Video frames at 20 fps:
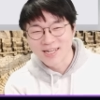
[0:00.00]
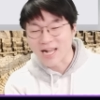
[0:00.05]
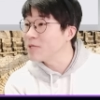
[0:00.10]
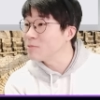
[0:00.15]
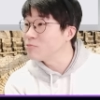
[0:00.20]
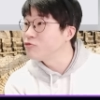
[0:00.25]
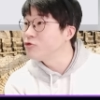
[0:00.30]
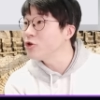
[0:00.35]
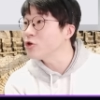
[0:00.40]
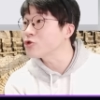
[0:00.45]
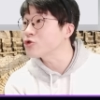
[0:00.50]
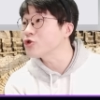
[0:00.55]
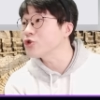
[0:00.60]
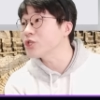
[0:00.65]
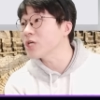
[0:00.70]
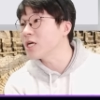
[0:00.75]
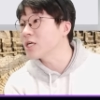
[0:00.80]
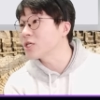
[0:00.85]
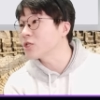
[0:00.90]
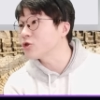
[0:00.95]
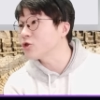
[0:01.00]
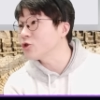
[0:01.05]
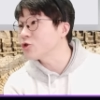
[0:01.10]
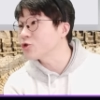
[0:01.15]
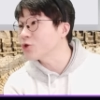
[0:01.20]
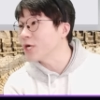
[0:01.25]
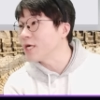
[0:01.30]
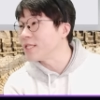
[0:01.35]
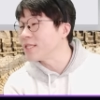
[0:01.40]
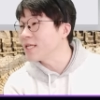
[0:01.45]
야 무역 수지가 이렇게 뛸
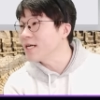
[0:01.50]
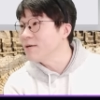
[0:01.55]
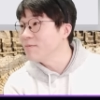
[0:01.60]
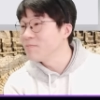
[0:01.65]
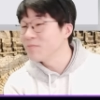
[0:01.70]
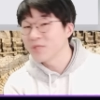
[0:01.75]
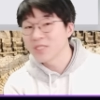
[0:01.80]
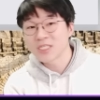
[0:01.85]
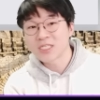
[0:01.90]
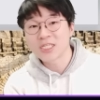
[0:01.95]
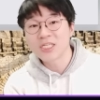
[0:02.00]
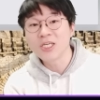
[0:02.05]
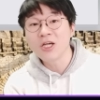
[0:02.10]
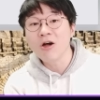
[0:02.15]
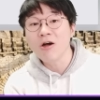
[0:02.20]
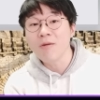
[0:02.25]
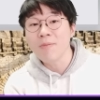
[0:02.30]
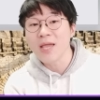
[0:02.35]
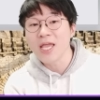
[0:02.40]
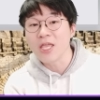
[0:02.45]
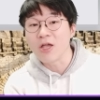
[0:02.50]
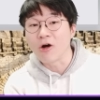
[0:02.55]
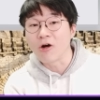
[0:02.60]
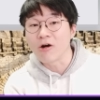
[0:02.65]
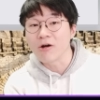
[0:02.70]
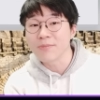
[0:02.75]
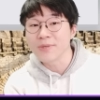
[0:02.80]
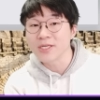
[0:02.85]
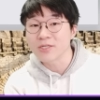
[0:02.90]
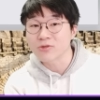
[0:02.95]
수가 있나? 기업의
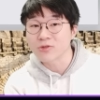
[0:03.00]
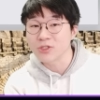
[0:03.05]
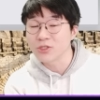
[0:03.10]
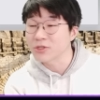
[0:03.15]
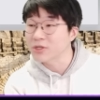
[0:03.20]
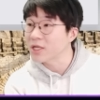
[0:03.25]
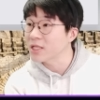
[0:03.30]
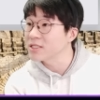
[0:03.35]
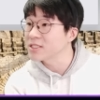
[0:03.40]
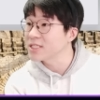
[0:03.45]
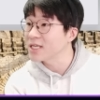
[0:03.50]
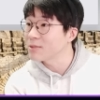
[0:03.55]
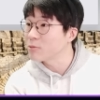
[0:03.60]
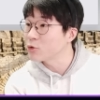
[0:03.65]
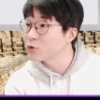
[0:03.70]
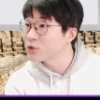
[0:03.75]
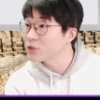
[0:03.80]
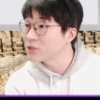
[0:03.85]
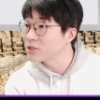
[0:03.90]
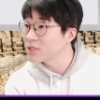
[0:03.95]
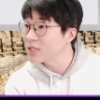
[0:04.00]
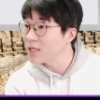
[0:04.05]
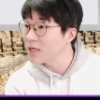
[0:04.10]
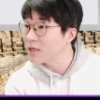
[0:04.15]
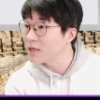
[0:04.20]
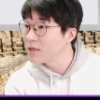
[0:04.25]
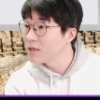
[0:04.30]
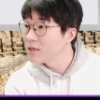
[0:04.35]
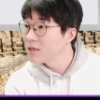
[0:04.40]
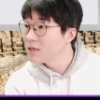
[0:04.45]
영업이익도 이렇게는 잘 못
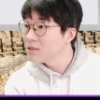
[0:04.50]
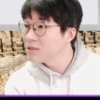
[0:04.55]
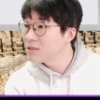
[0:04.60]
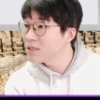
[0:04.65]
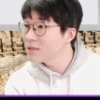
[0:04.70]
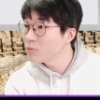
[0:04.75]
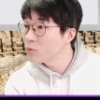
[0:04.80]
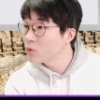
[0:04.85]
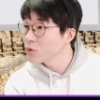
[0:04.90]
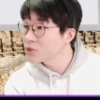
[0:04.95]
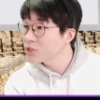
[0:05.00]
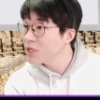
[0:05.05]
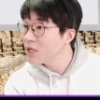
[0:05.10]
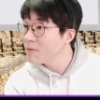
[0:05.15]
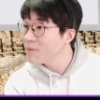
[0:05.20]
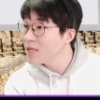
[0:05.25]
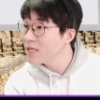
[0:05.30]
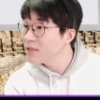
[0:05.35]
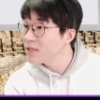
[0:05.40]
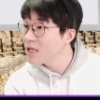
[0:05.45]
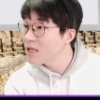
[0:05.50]
뛰는데 이게 뭐 3배,